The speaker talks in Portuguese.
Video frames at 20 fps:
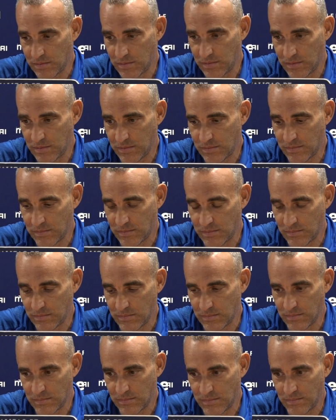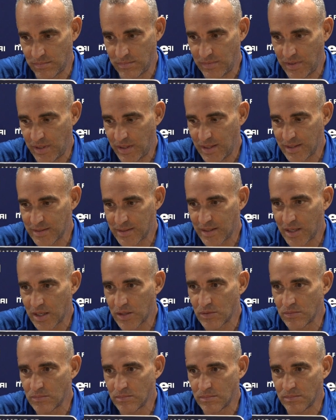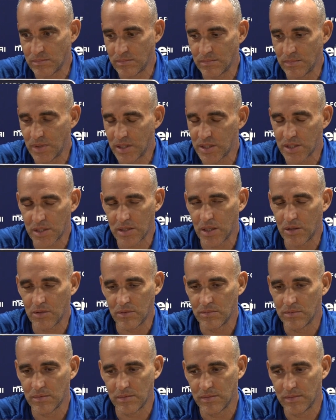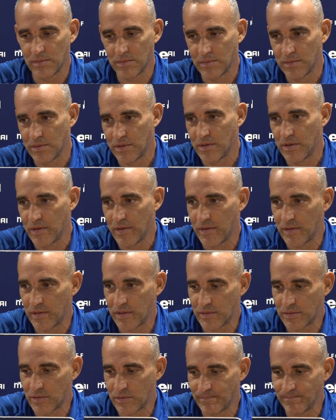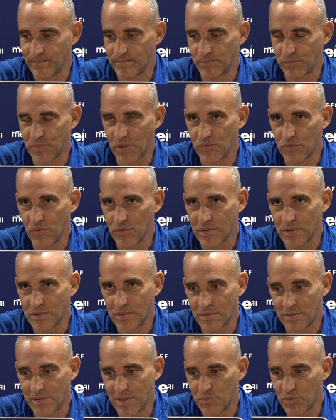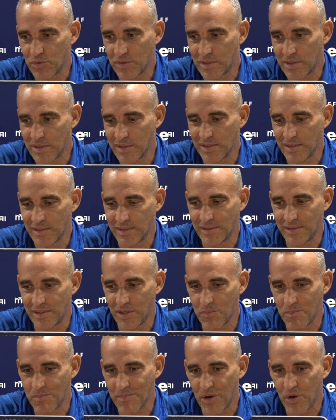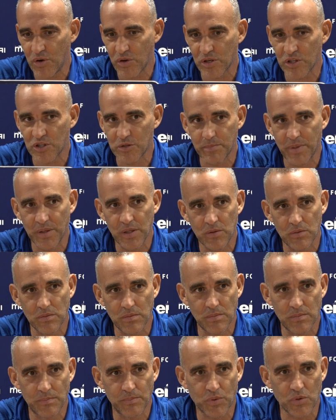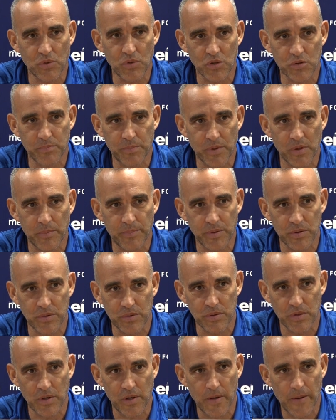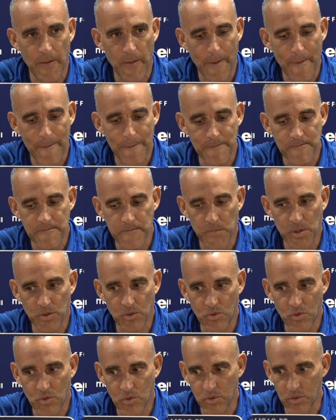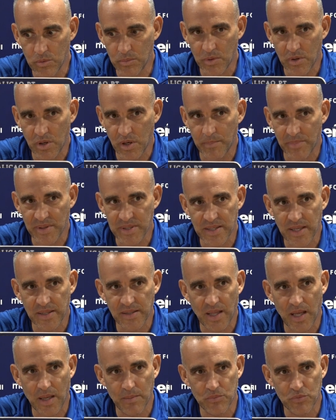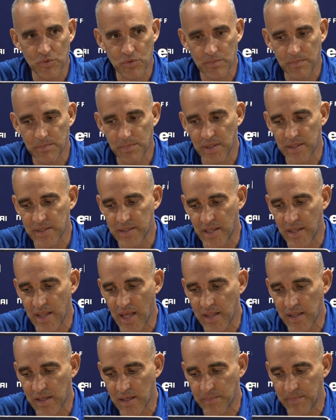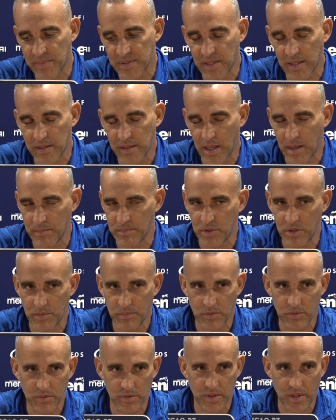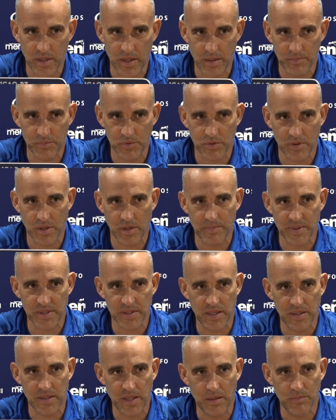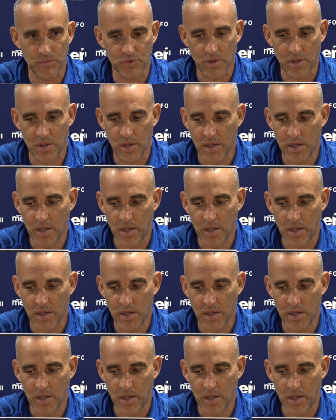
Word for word: hum, nem é sequer uma questão eh, Portanto, nós temos que ter um maior respeito por nós próprios, pelo clube que representamos, pela cidade que representamos e pelos adeptos que representamos.